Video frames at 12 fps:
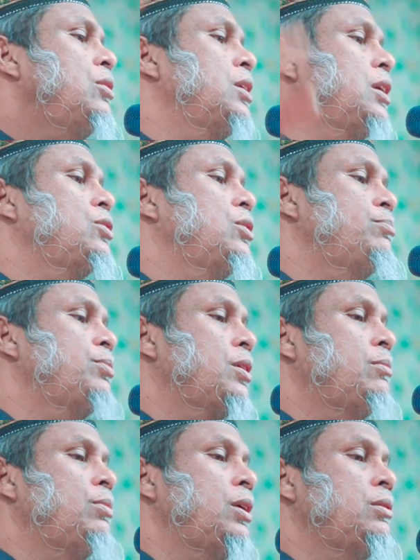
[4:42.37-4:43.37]
সংখ্যা
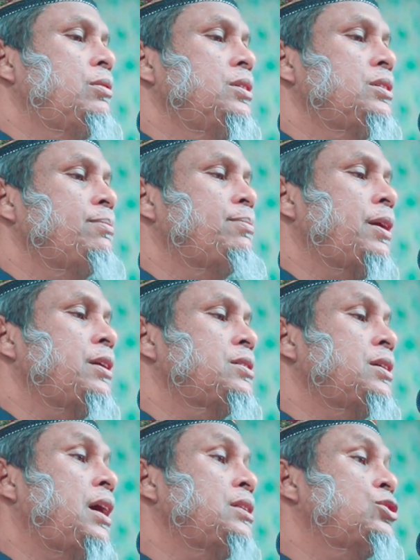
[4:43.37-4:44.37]
সম্পর্কে বলা হয়েছে প্রায়
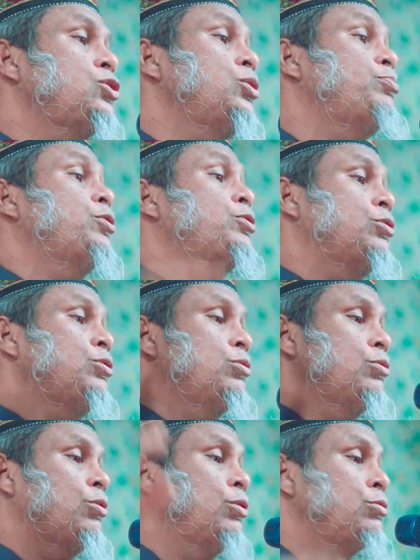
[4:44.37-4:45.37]
সাতশো
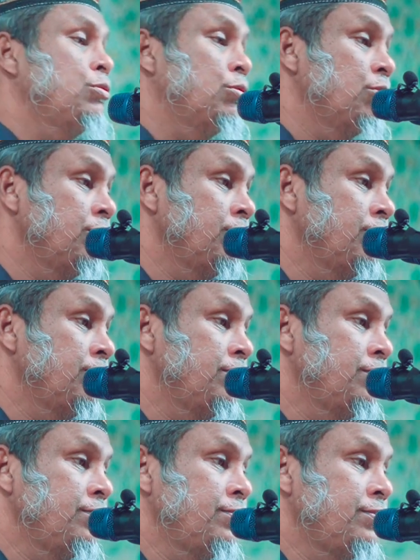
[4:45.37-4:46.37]
পর্যন্ত কত
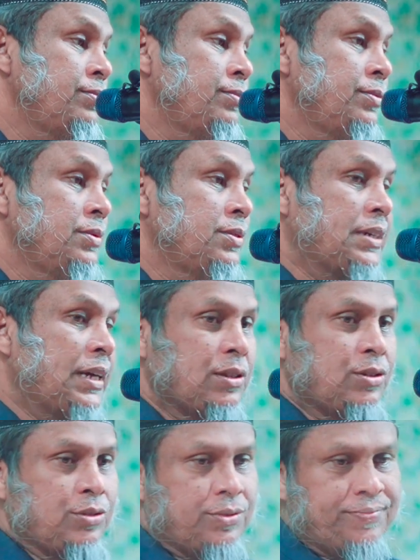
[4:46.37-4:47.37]

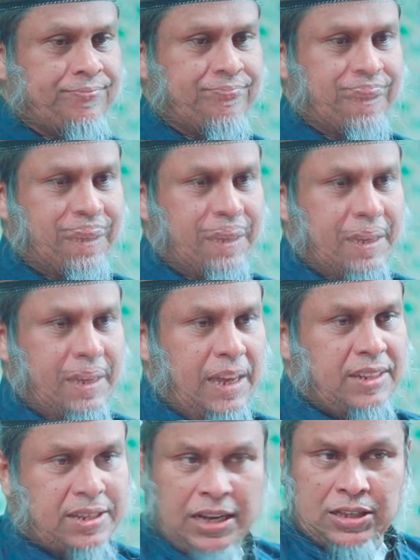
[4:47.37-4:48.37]
সাতশো
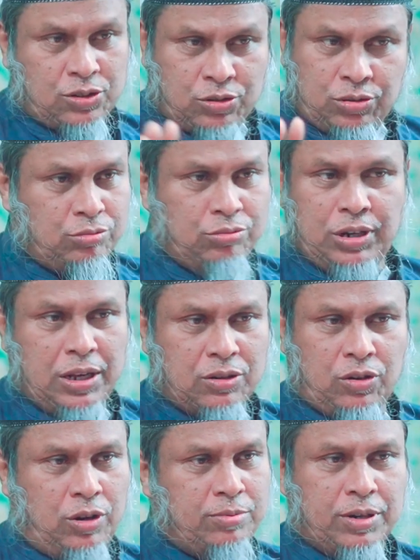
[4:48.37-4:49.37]
এই সাতশো গুণার
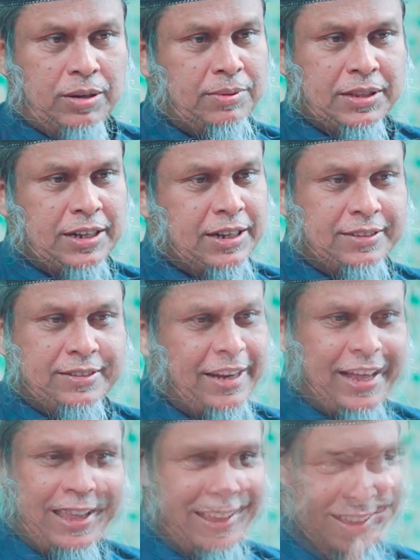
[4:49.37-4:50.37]
খবর আমাদের কাছে
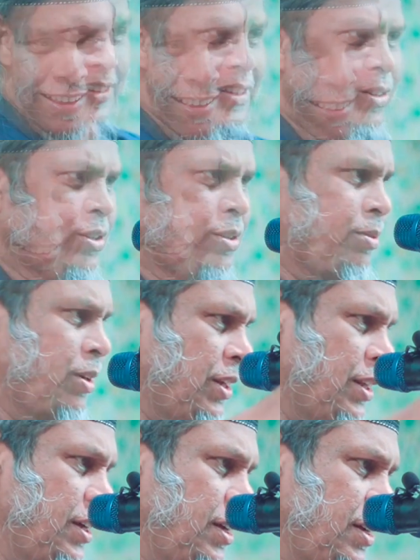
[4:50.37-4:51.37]
নাই কথা
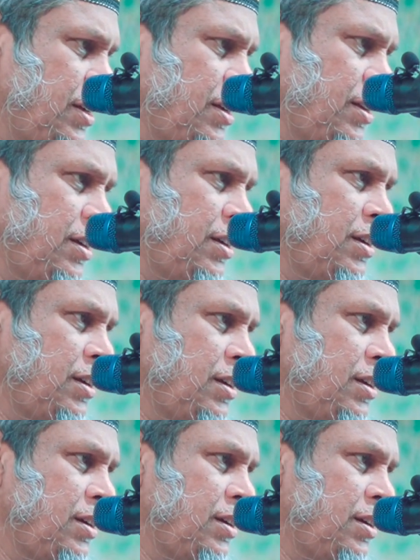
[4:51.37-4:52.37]
বলেন না
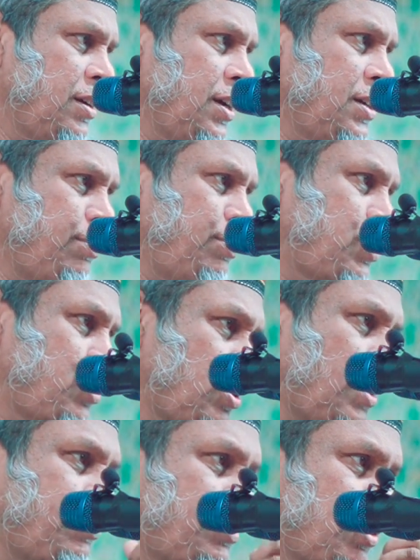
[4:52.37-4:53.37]
এই যে
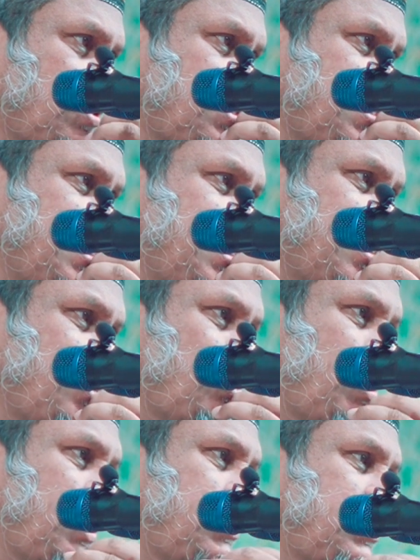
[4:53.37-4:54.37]
বিশ্বকাপ চলছে এটা
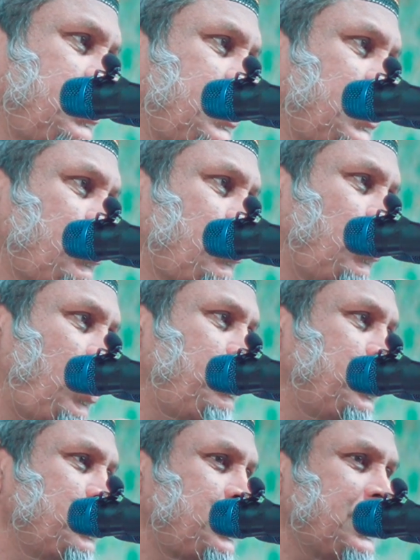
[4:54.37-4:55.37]
গুণা হচ্ছে না সব
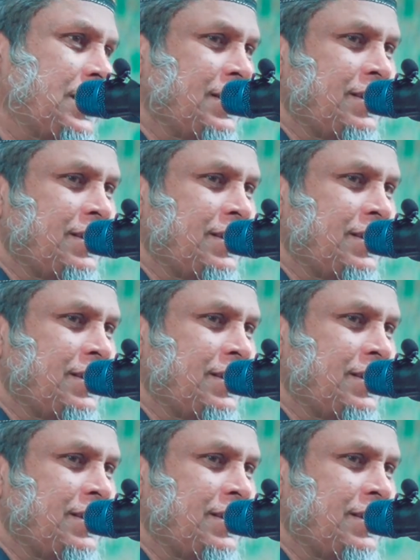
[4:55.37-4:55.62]
হচ্ছে